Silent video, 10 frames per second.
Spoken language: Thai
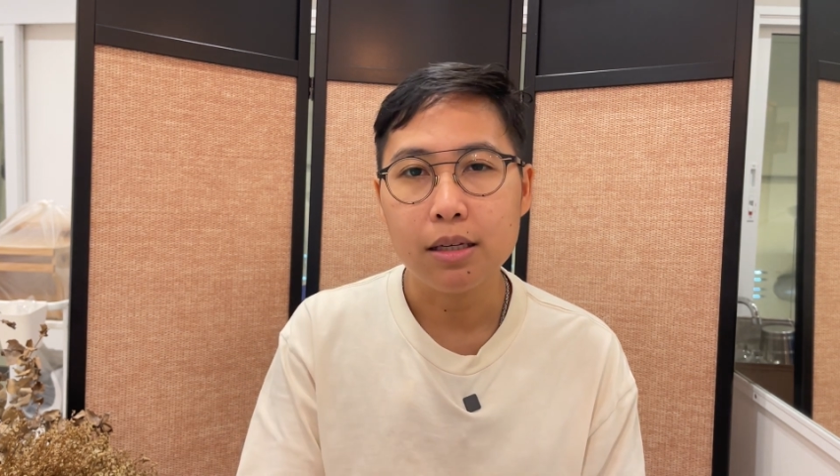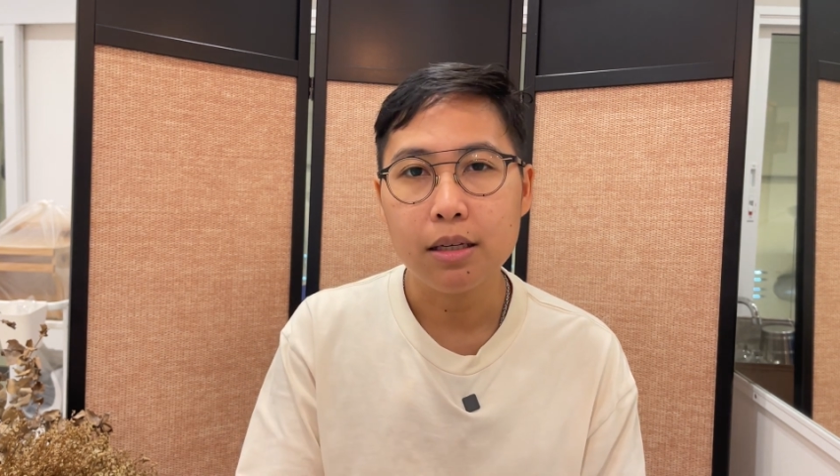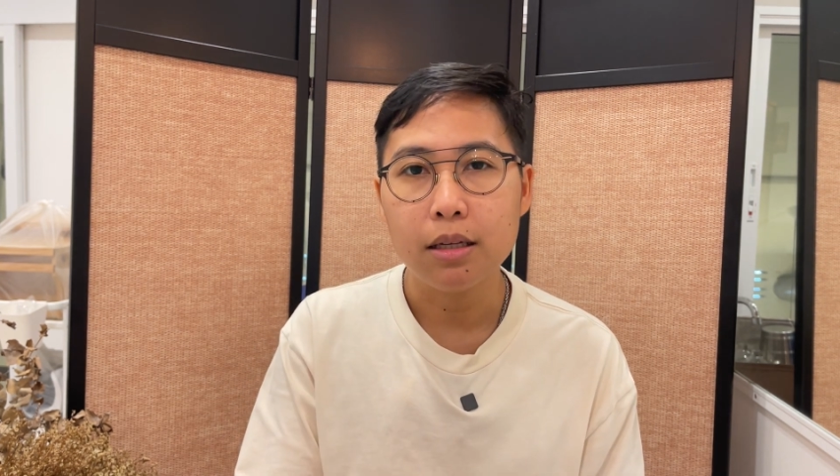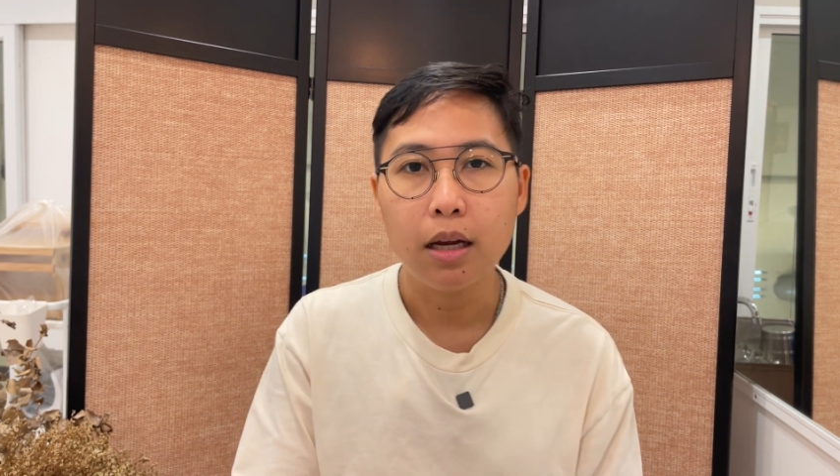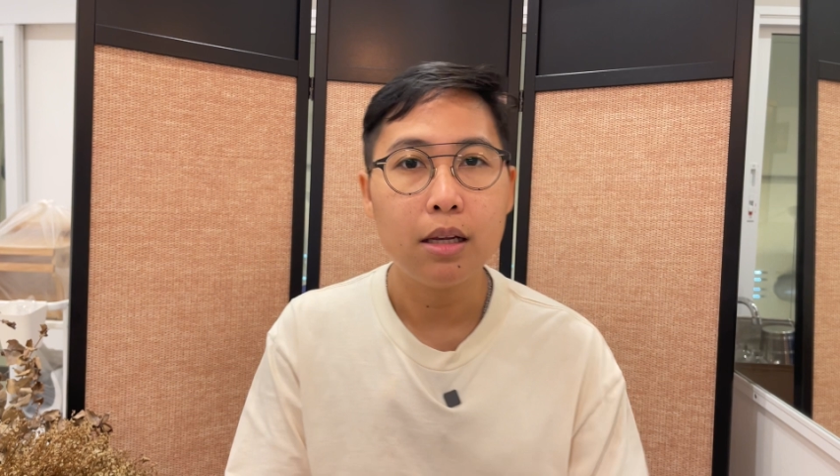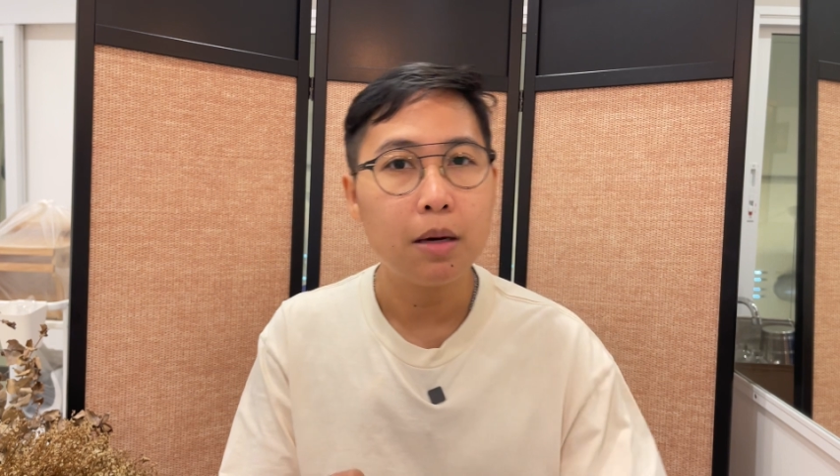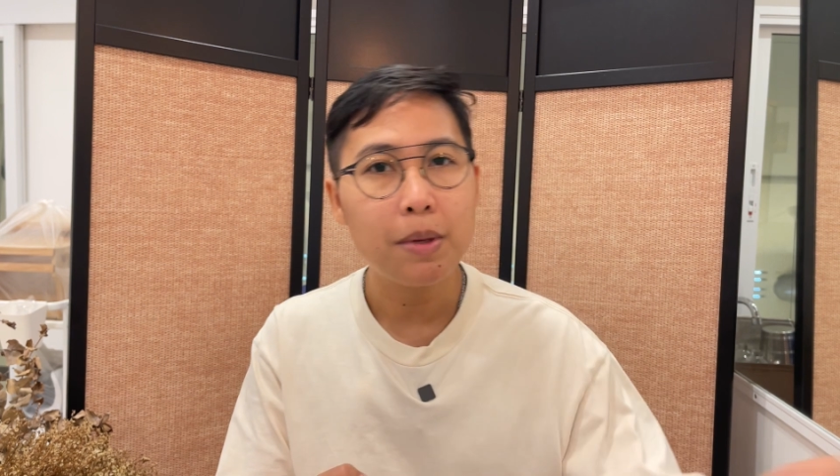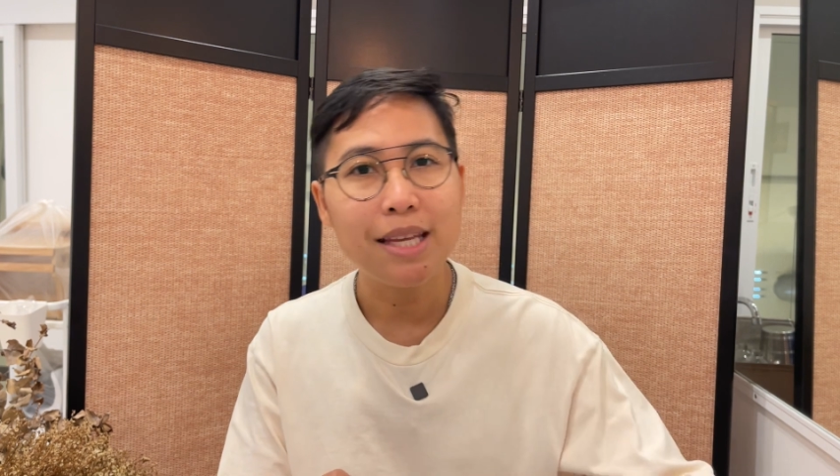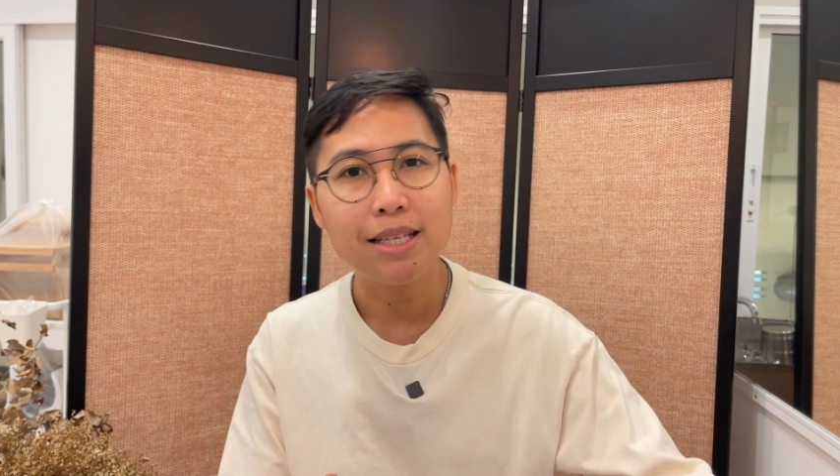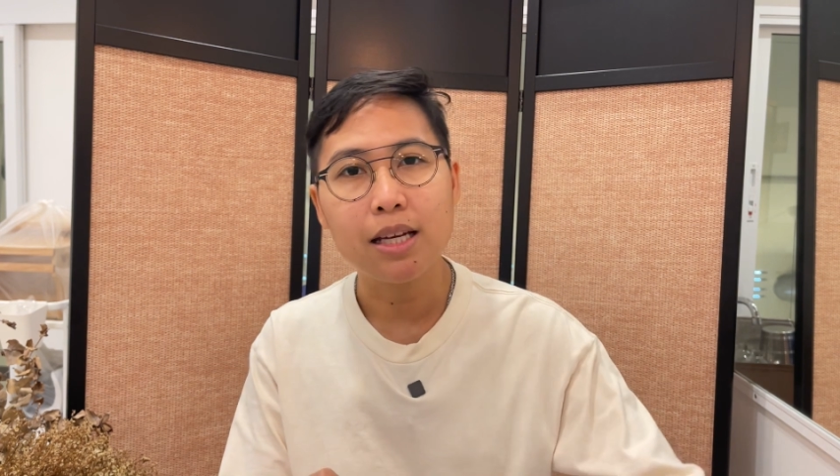ขึ้น เรื่อง
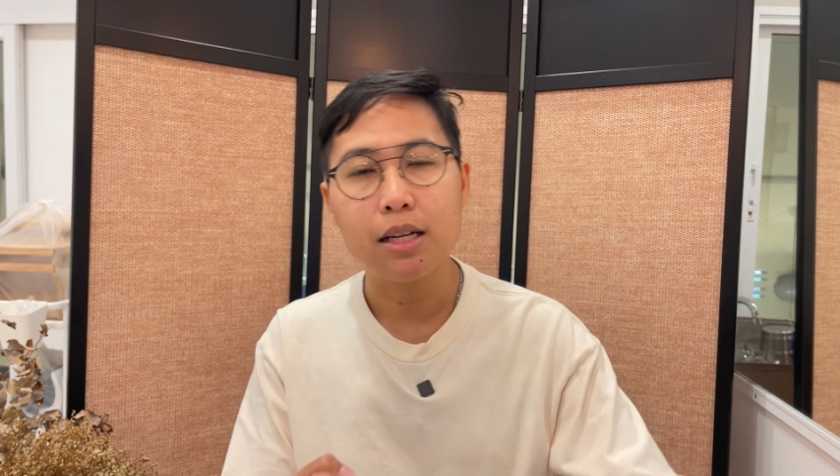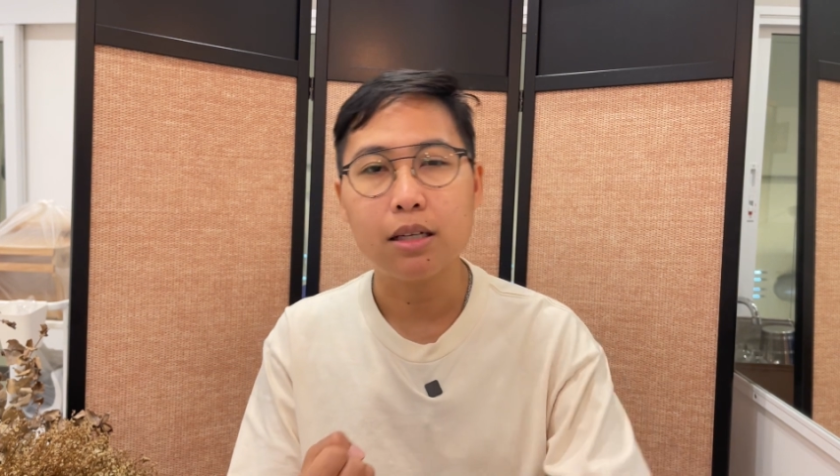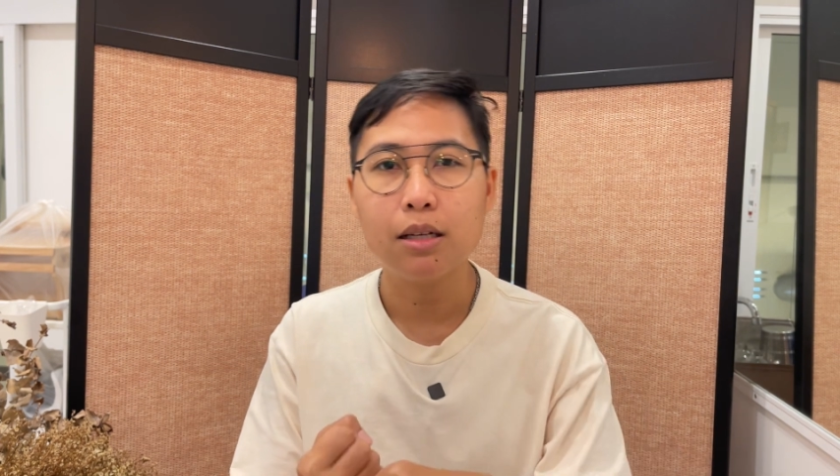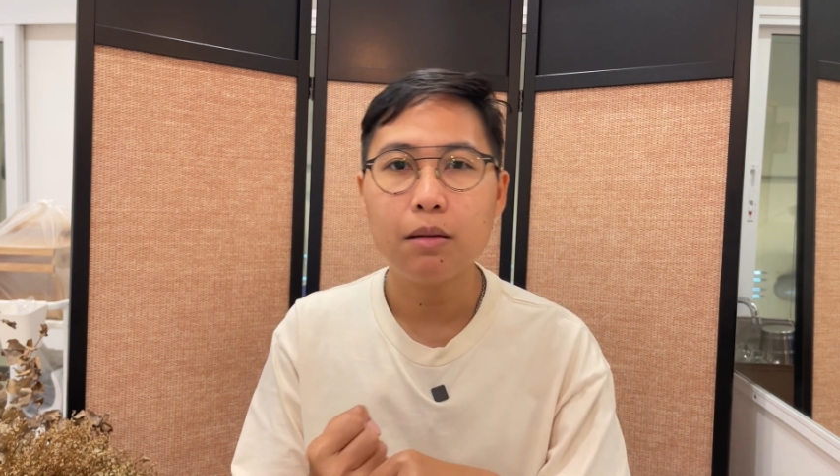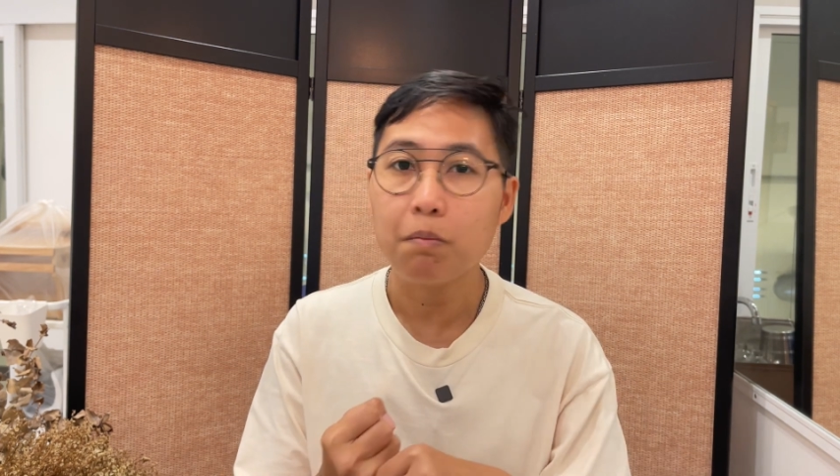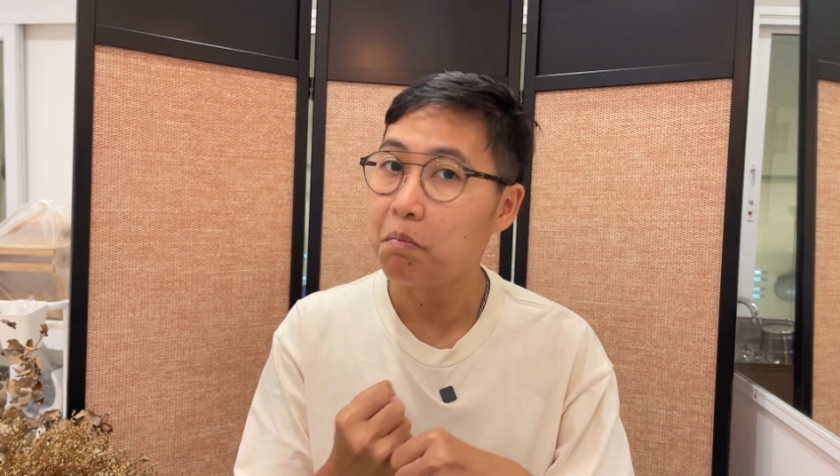ไม่ดีจะเกิดขึ้น